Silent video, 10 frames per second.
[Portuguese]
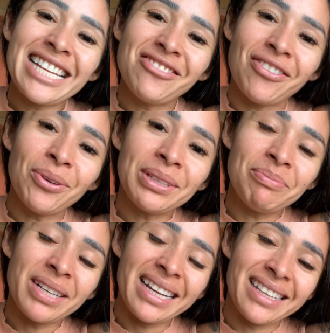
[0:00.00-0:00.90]
de volta
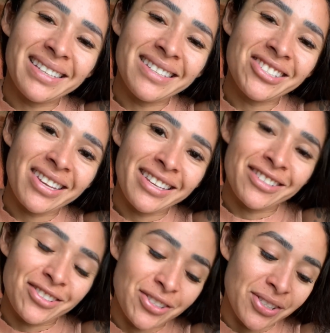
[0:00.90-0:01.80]
por aqui,
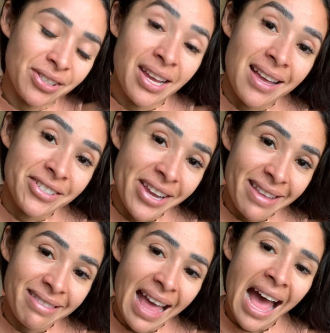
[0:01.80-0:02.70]
gente. Já é
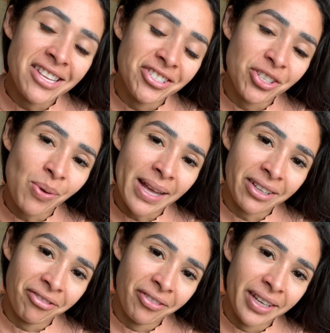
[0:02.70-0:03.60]
tarde de
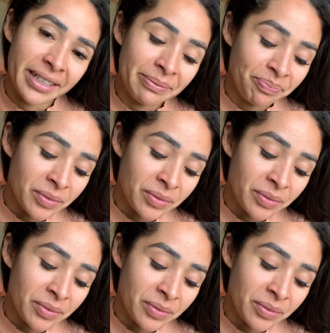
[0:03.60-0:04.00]
quarta-feira.